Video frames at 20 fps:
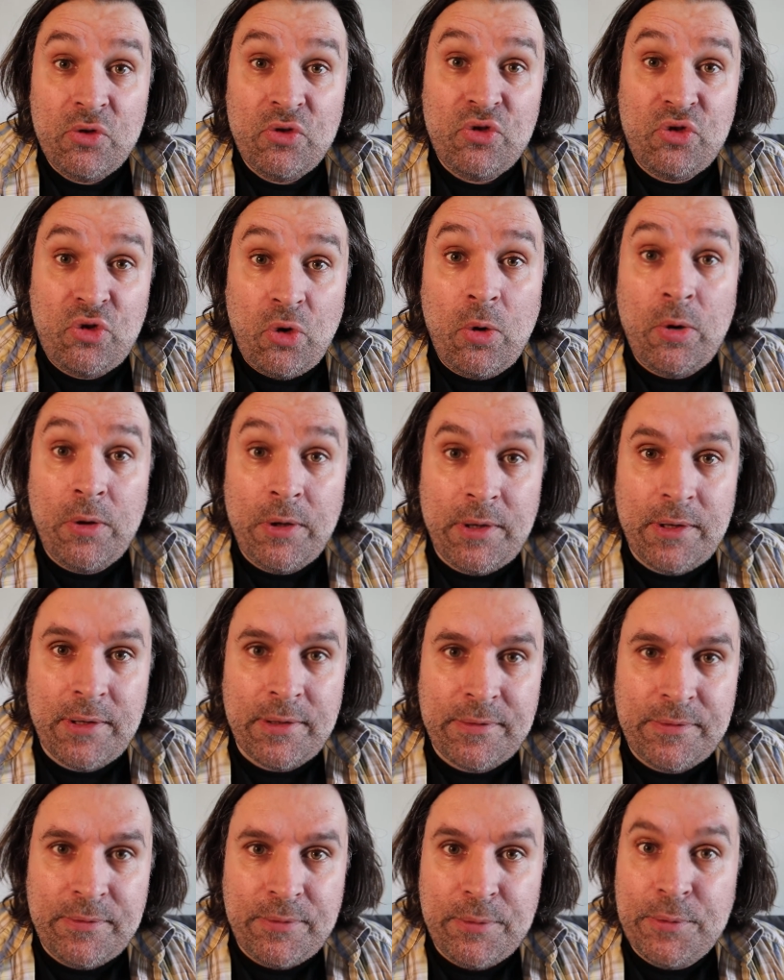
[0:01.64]
Schön,
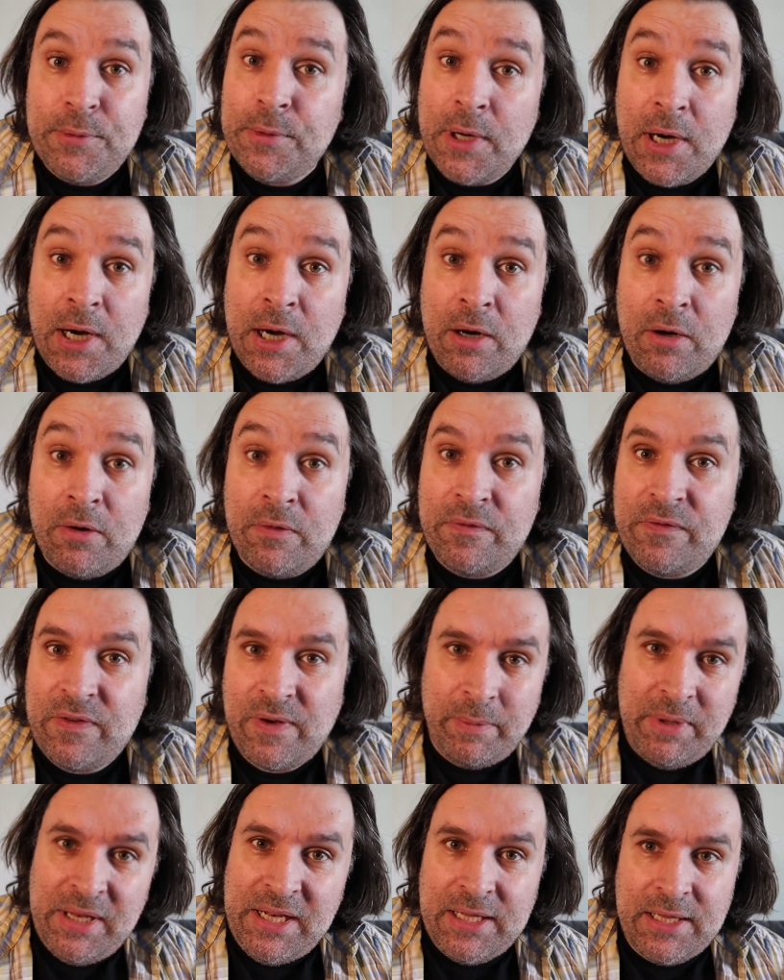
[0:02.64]
dass du auf
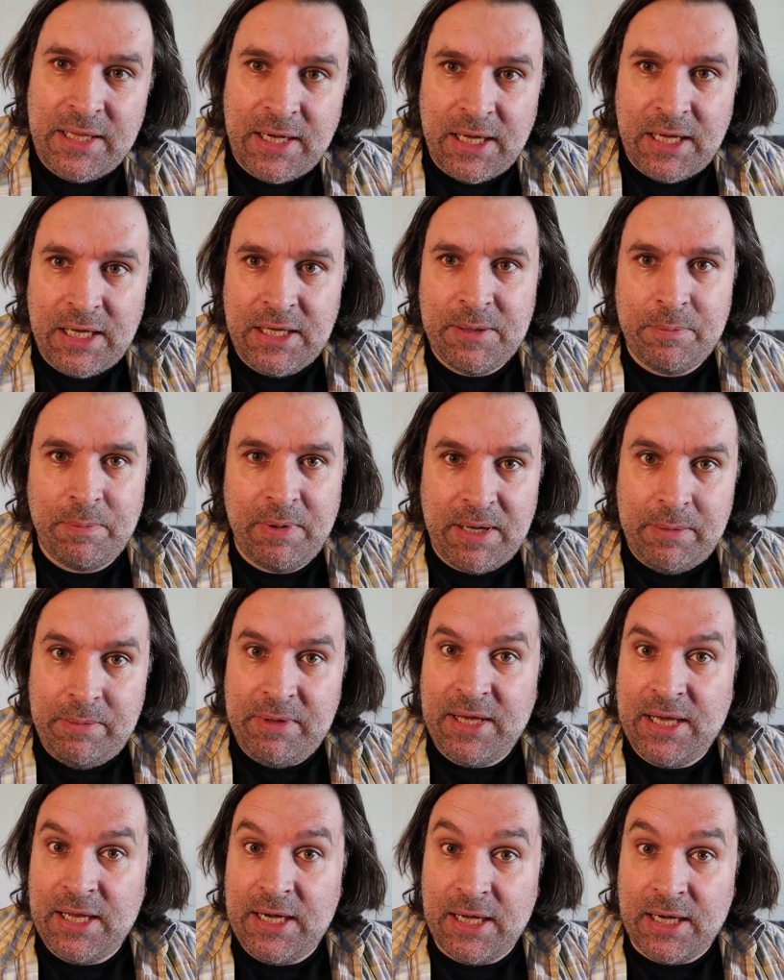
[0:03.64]
Familienrecht bei
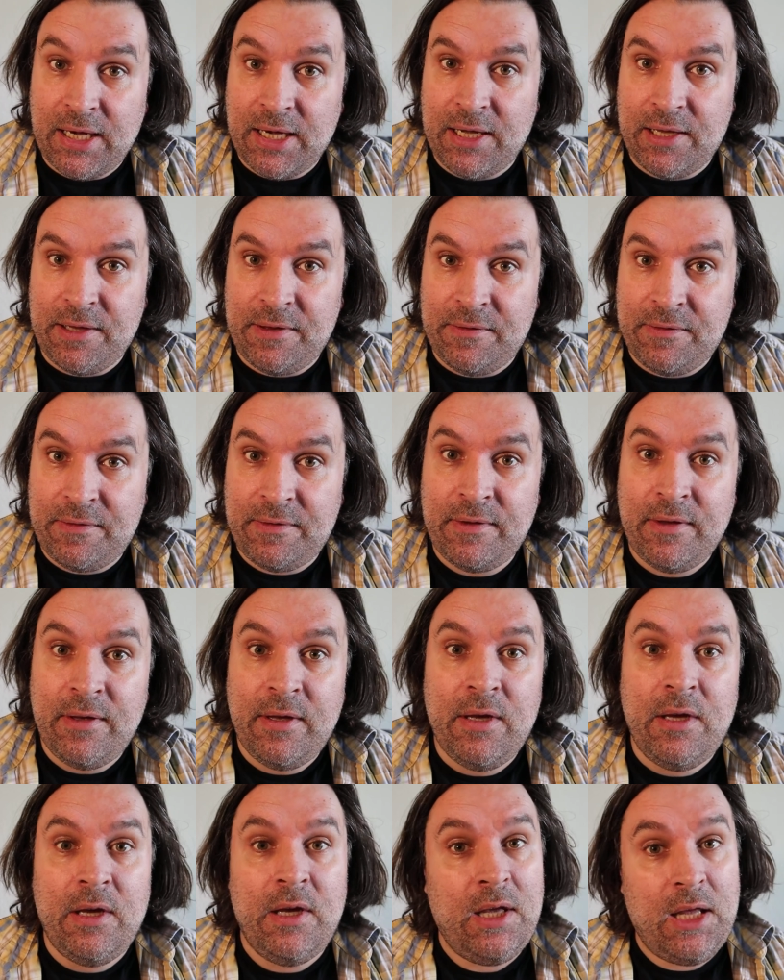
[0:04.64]
Michael Langhans
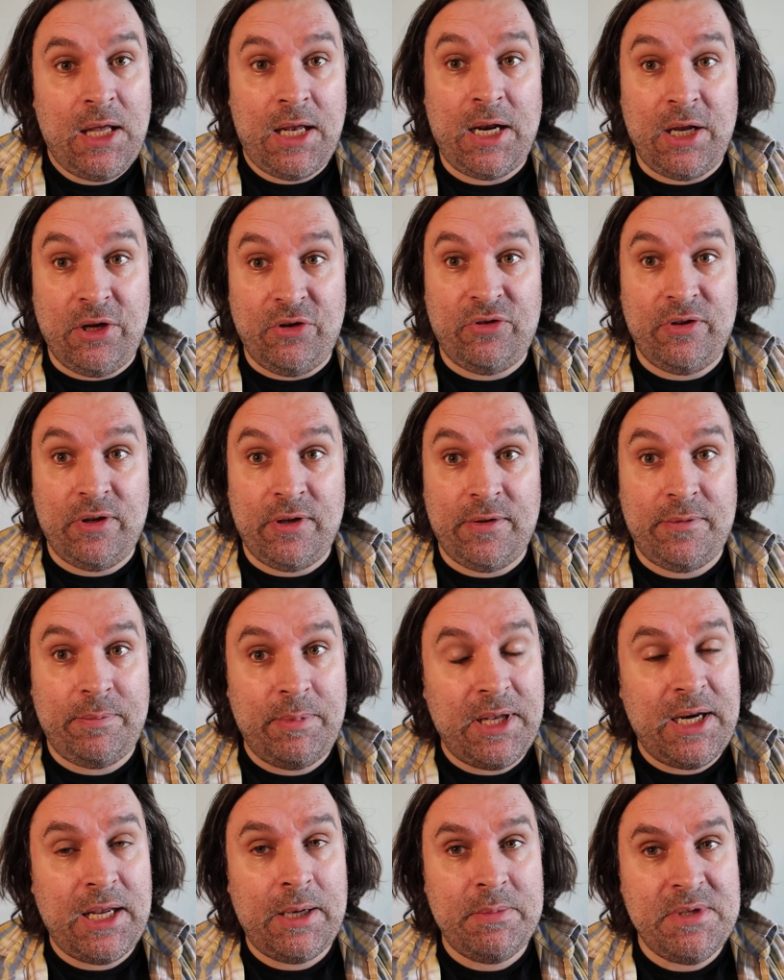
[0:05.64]
hereinschaust.
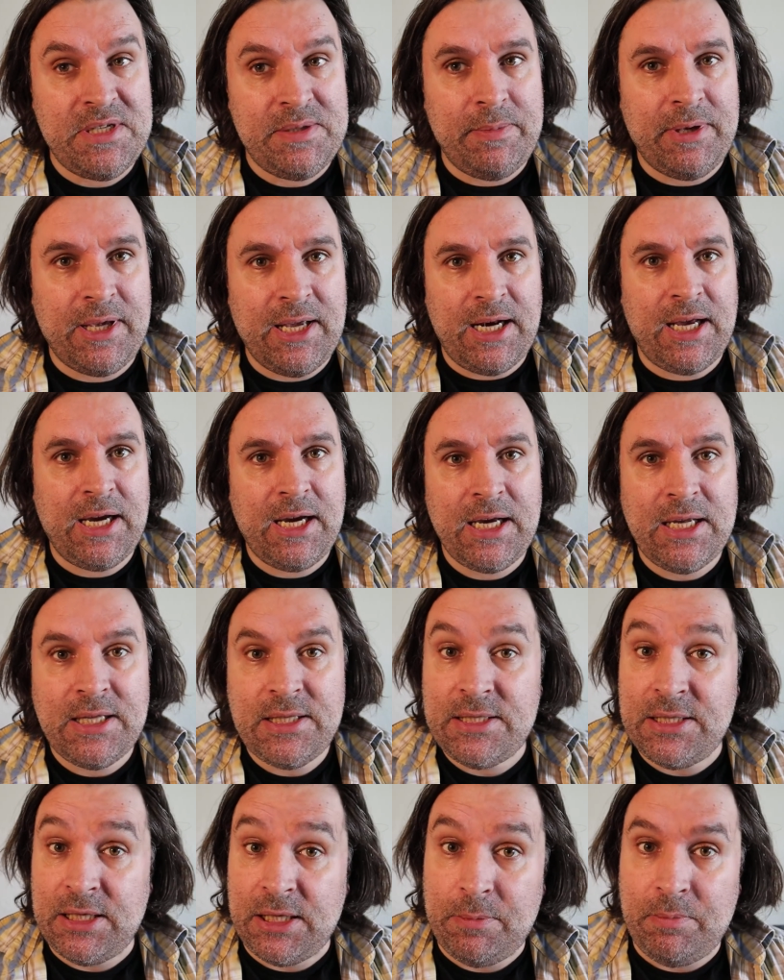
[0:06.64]
Mein Name ist Michael
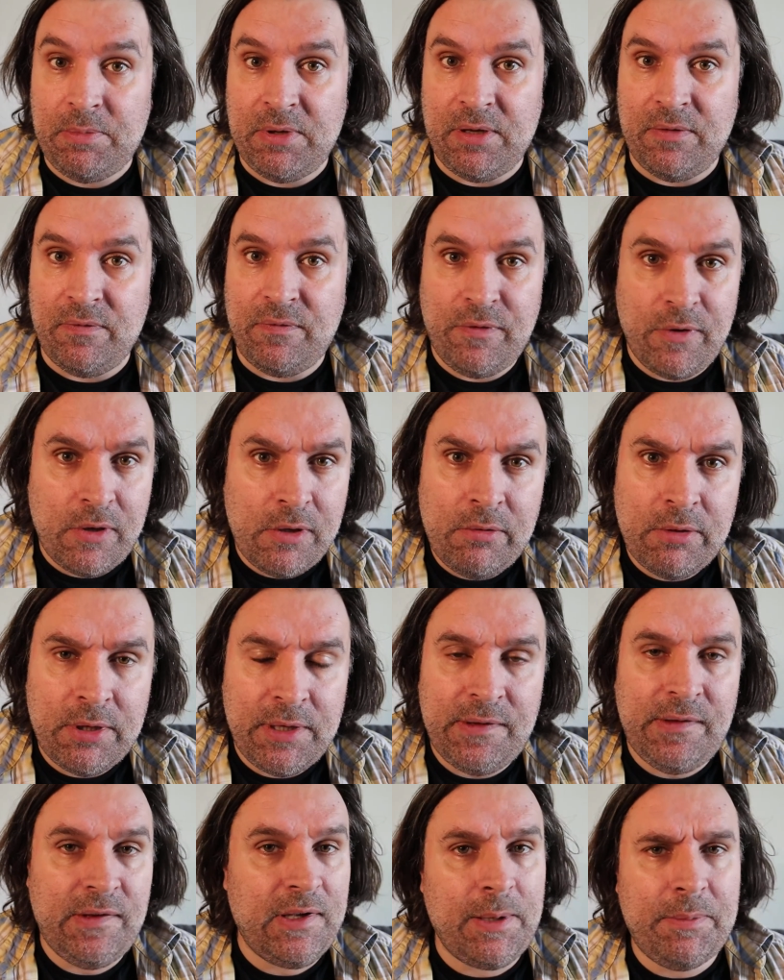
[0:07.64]
Langhans, ich bin
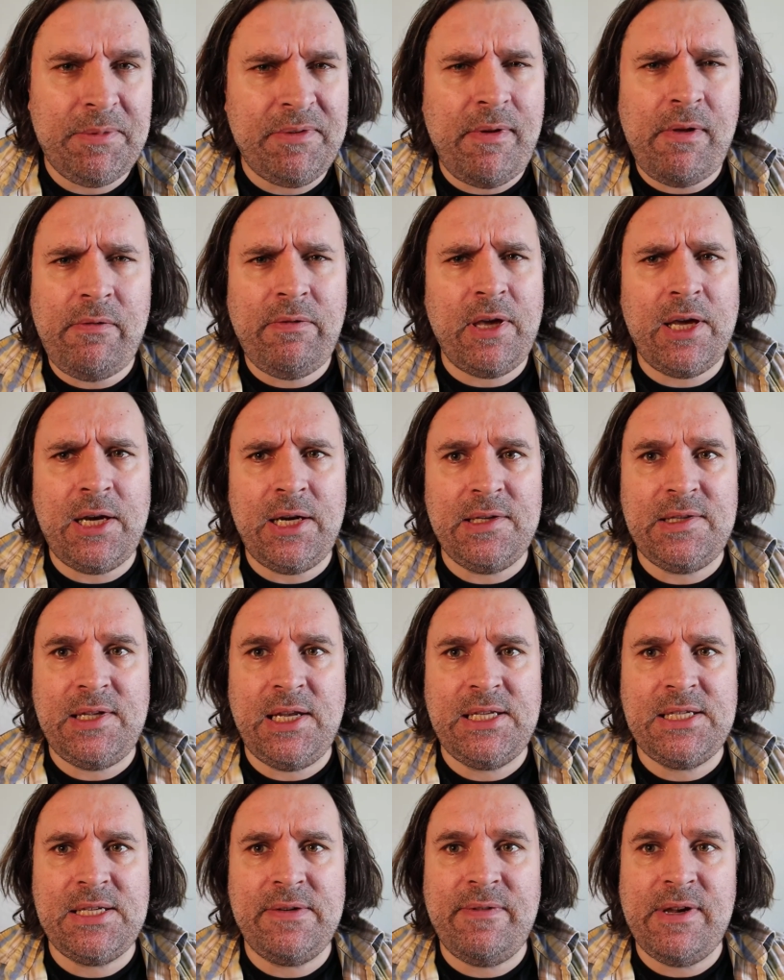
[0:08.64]
Volljurist, ich habe zwölf Jahre als
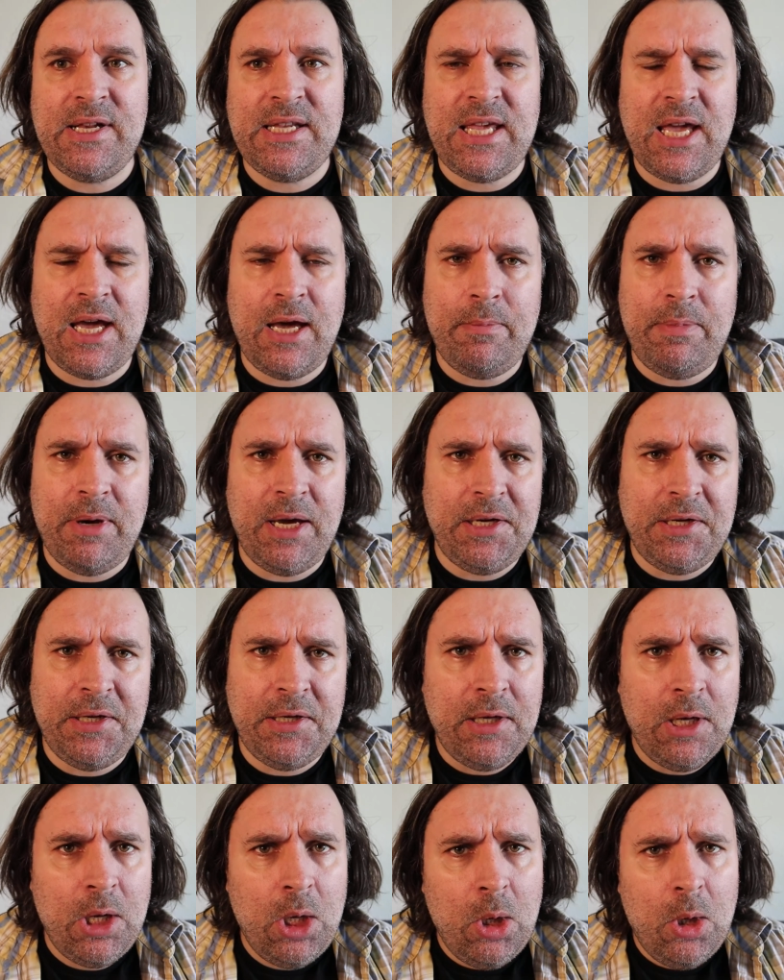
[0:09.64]
Rechtsanwalt
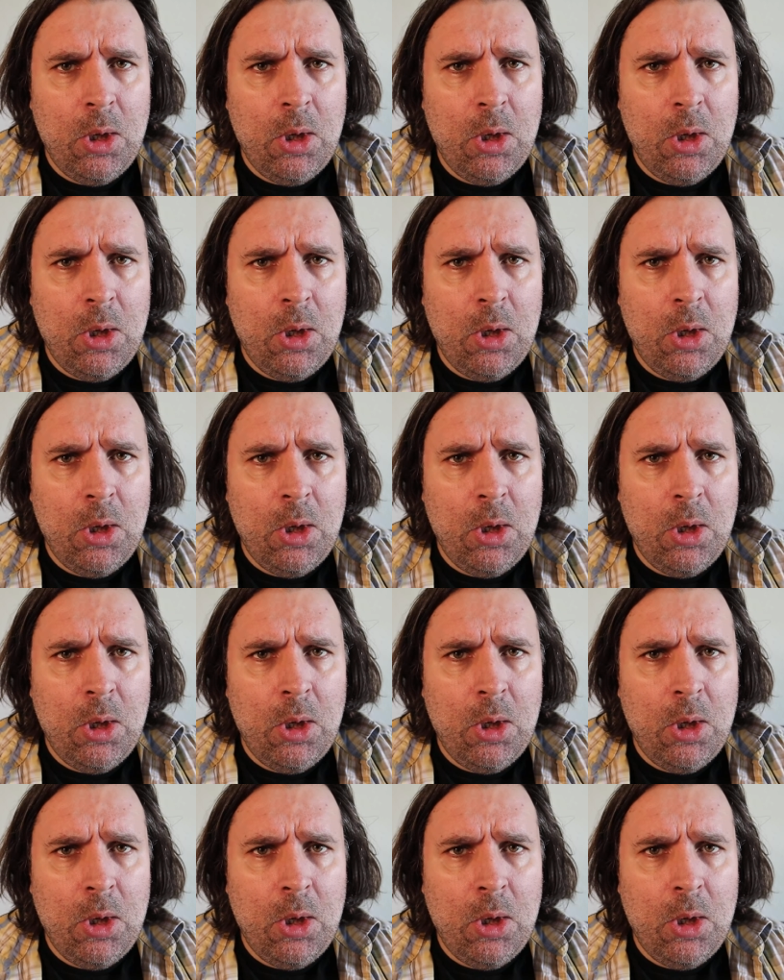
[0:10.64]
gearbeitet